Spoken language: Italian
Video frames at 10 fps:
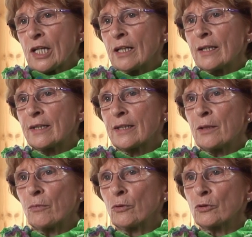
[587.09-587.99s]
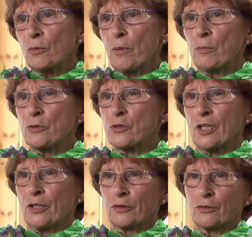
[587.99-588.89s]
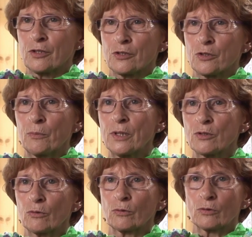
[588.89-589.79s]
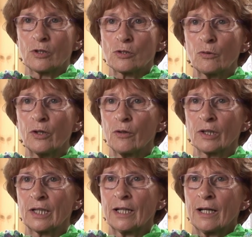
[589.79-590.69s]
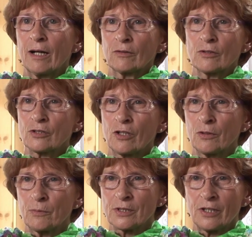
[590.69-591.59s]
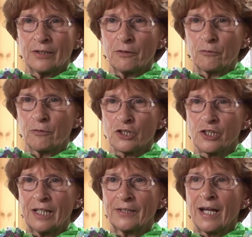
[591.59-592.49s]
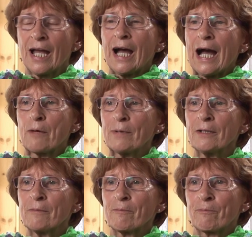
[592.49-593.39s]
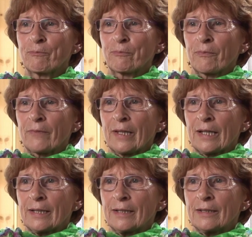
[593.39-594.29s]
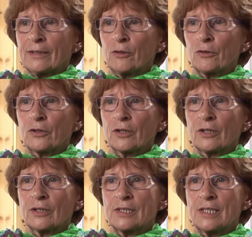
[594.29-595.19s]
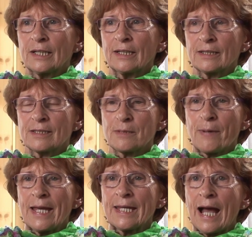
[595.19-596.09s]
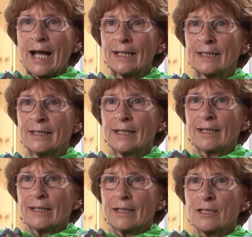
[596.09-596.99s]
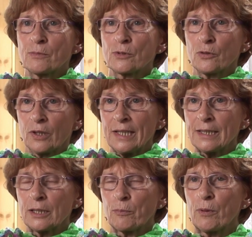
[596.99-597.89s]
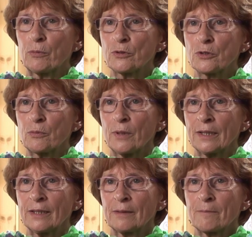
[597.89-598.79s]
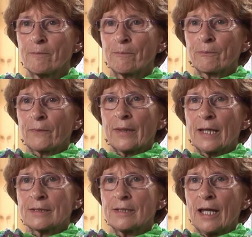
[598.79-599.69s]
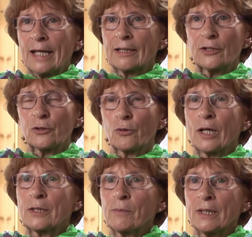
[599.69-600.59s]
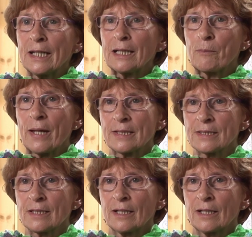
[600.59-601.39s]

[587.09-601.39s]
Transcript: Nel subconscio probabilmente questa abitudine mi apparteneva. Non riuscivo a immaginarmi altro. Dopo circa due anni presi coscienza che non mangiavo più le unghie.